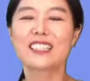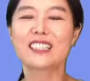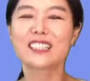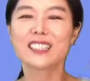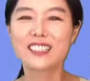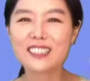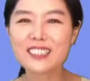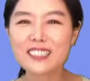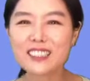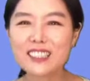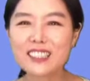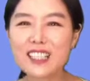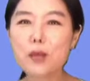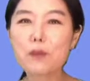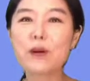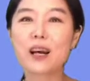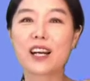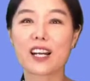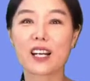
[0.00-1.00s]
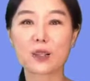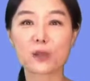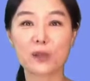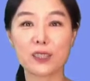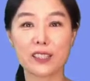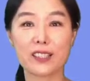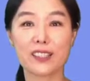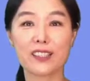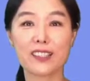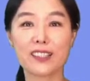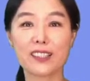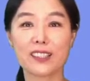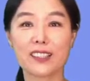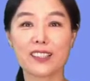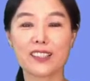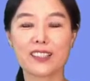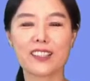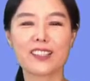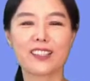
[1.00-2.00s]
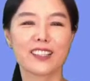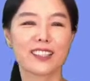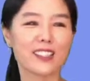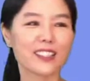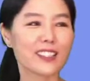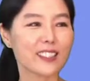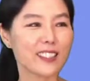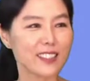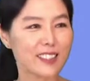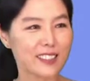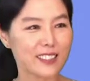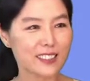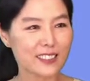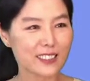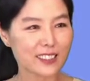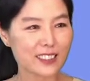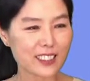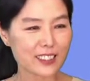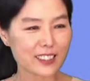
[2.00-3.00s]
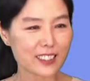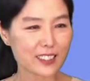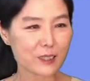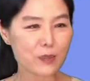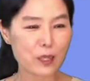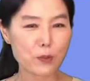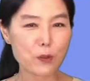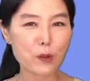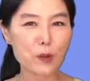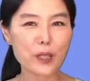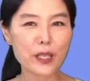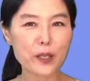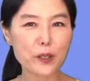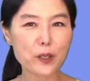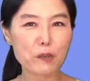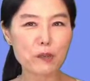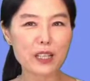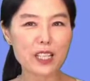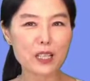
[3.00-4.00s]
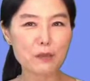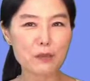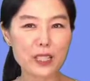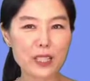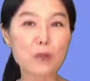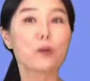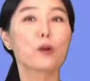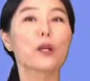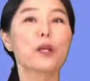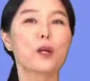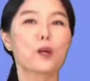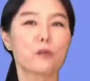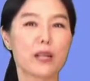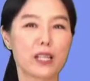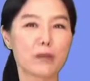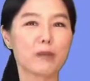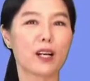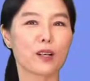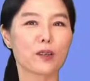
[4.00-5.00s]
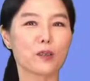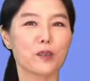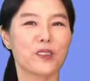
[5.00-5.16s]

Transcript: 그때 말하고 있는 이, 자 지금 나폴레옹이 말하면 나폴레옹 말이 맞고